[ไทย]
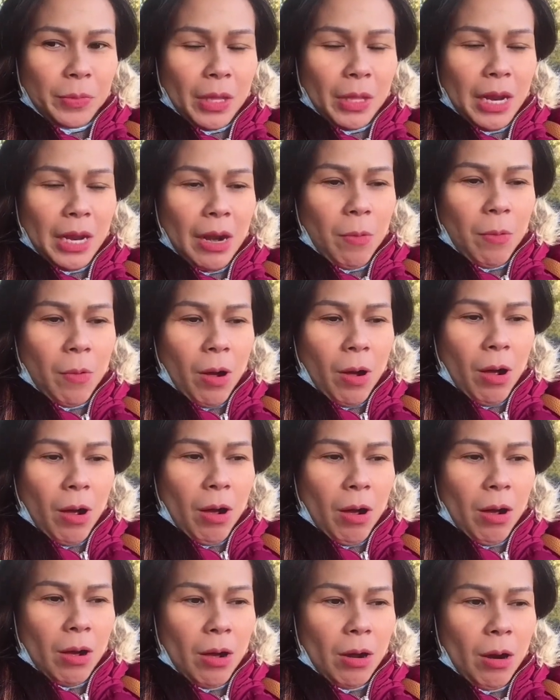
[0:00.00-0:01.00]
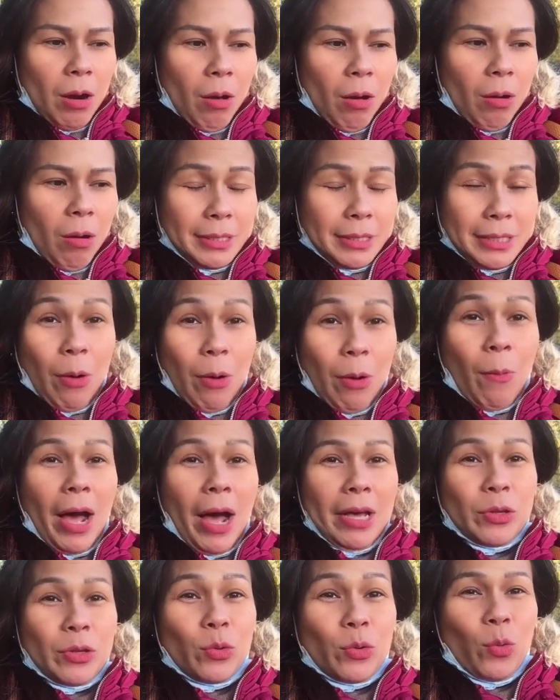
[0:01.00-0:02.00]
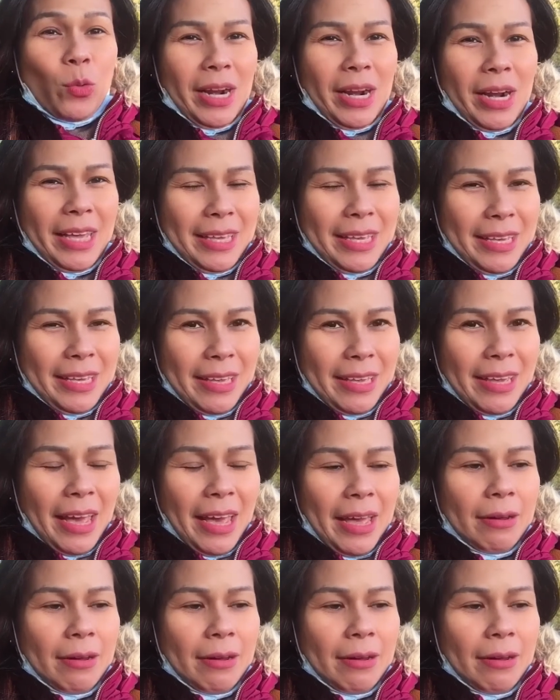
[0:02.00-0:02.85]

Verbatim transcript: เราก็รอจังหวะอยู่อะไรอย่างนี้ ไง